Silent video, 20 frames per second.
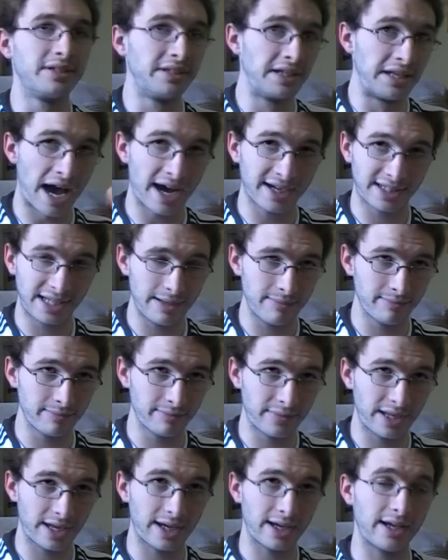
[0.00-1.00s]
Nachdem
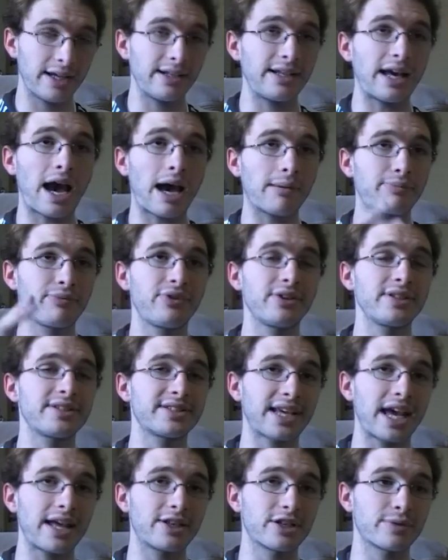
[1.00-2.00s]
der, der
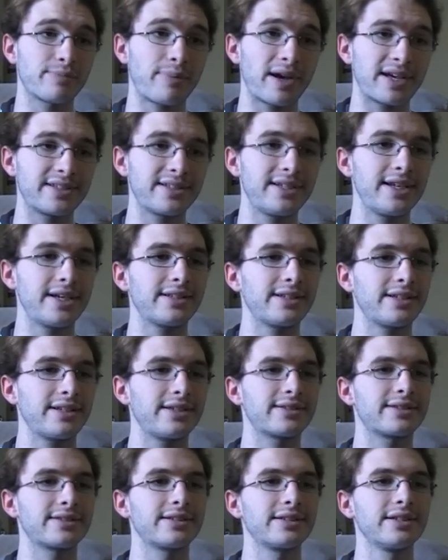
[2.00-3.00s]
Apfelsketch passiert
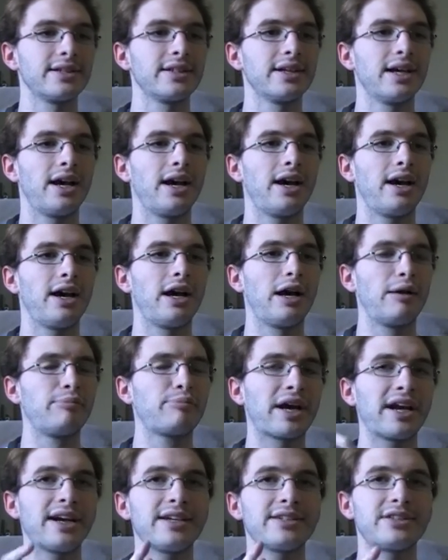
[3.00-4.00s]
ist, äh,
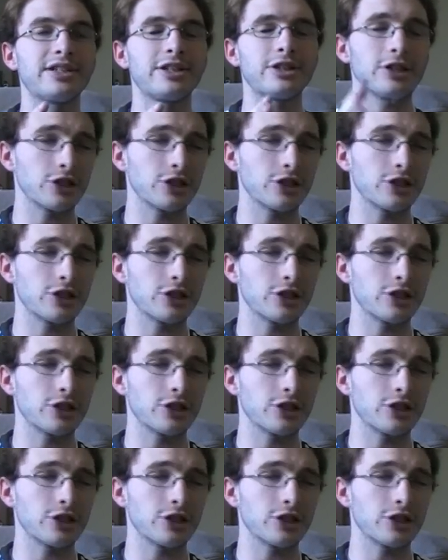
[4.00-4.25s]
bringen sie